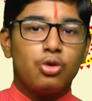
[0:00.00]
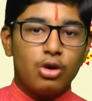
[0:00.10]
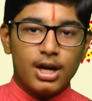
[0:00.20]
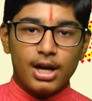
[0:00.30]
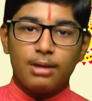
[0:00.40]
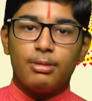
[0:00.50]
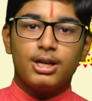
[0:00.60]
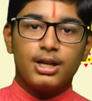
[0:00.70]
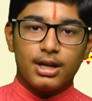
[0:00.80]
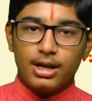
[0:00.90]
ஸ்லோகங்கள்
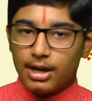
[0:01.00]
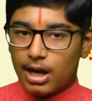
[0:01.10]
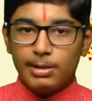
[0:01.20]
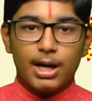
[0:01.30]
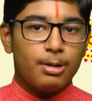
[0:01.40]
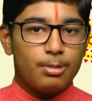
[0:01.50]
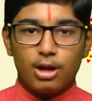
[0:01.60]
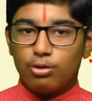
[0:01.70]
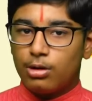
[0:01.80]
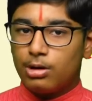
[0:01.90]
மன்றங்கள்
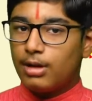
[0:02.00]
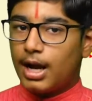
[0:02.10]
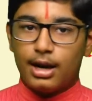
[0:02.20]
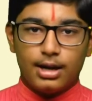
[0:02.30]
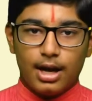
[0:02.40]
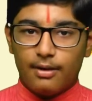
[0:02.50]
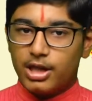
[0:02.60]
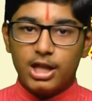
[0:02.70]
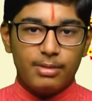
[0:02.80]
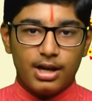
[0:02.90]
ராமநாமம்லாம் சொல்லணும் அது
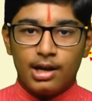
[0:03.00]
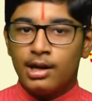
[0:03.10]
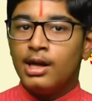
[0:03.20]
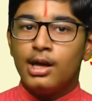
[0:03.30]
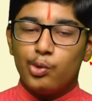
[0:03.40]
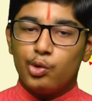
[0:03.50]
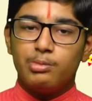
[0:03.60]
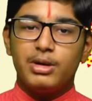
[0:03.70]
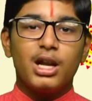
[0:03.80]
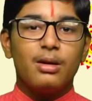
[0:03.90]
அவசியம் இல்லை
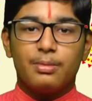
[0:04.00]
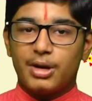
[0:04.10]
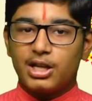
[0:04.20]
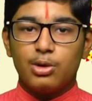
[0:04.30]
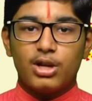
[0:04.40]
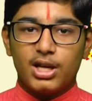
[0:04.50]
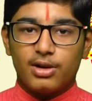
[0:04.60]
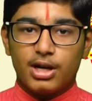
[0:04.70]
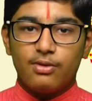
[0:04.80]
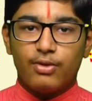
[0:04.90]
உண்மையான பக்தி
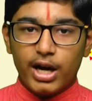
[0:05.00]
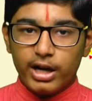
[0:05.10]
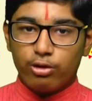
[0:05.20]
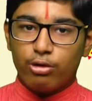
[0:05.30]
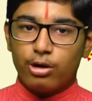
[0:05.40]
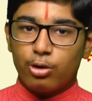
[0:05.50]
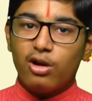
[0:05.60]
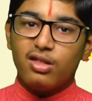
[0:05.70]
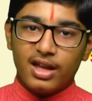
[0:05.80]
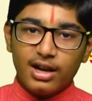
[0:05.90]
உடையவர்கள் வாயில் சொல்றதோட
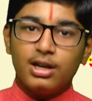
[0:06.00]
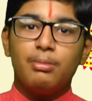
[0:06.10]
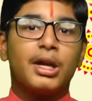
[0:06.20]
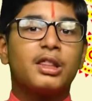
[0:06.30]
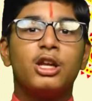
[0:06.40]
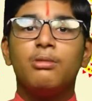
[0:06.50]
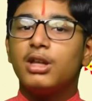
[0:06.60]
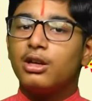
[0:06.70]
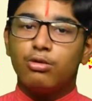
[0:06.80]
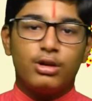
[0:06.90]
சேர்த்து மனசுலையும்
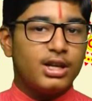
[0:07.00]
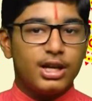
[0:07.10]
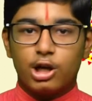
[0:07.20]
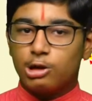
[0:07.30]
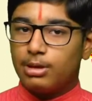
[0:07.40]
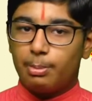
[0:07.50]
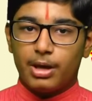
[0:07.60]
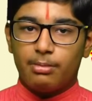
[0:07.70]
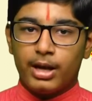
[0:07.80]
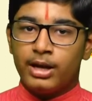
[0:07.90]
சேர்த்து சொல்லிகிட்டே இருக்கணும்
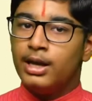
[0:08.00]
எப்பயுமே